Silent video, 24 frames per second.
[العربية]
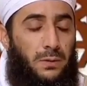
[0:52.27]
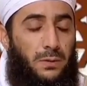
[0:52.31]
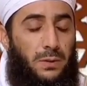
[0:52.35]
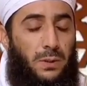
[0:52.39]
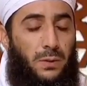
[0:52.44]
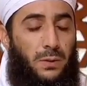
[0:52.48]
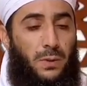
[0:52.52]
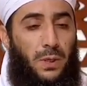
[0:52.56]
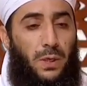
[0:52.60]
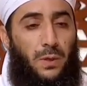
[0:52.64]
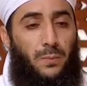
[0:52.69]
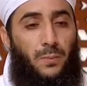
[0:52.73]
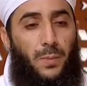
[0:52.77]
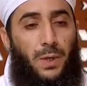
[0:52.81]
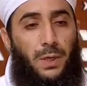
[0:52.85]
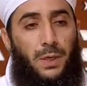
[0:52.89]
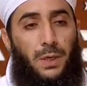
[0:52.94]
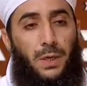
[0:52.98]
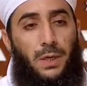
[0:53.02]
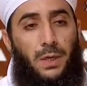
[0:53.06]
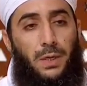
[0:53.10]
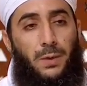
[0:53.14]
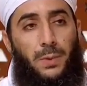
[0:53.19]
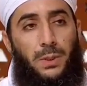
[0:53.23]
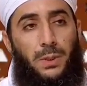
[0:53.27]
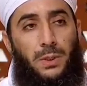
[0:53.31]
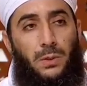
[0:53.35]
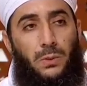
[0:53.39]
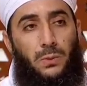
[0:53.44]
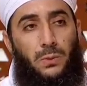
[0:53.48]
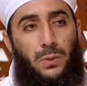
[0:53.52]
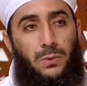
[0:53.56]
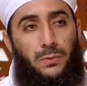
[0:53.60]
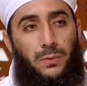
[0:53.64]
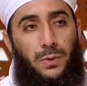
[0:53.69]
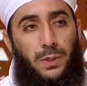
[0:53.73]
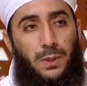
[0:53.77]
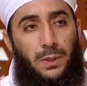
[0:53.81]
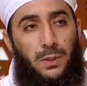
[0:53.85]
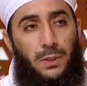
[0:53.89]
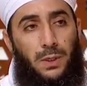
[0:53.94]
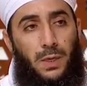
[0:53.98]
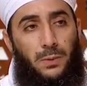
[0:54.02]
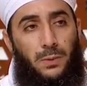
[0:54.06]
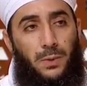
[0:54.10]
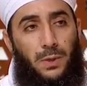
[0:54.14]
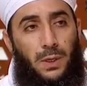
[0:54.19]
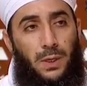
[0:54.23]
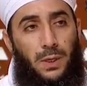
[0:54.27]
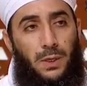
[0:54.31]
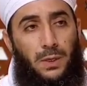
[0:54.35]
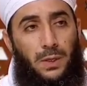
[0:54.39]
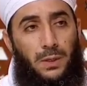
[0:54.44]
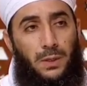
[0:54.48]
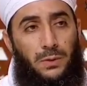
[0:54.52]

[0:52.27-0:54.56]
سواء ما كان متلوا في كتاب الله